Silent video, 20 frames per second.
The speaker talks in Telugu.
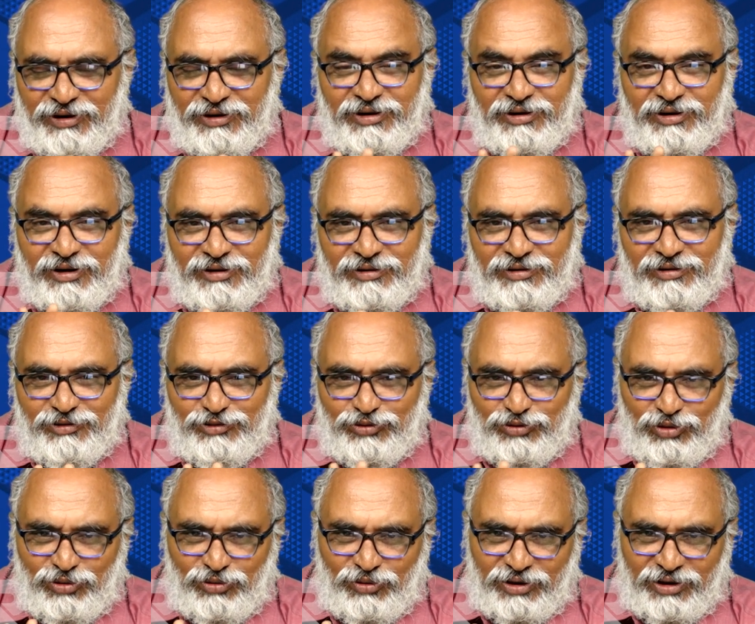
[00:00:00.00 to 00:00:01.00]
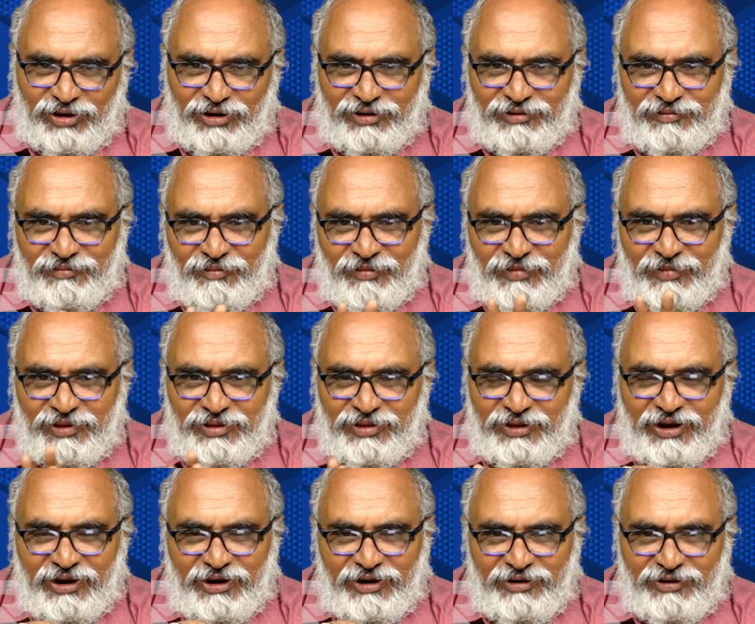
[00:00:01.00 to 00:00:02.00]
ఎండ్ టైటిల్స్లో ఒక
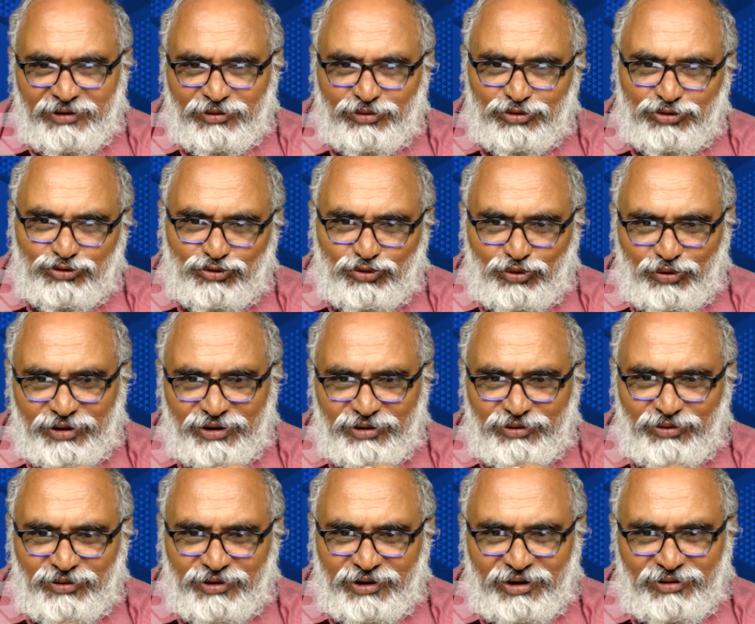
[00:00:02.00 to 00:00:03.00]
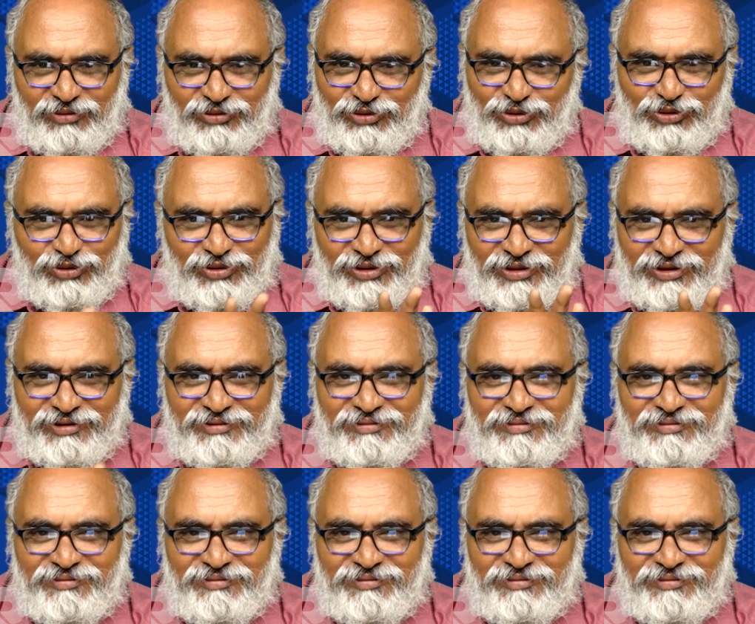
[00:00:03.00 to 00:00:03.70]
నేరేటివ్ స్టోరీ కూడా ఉంటుంది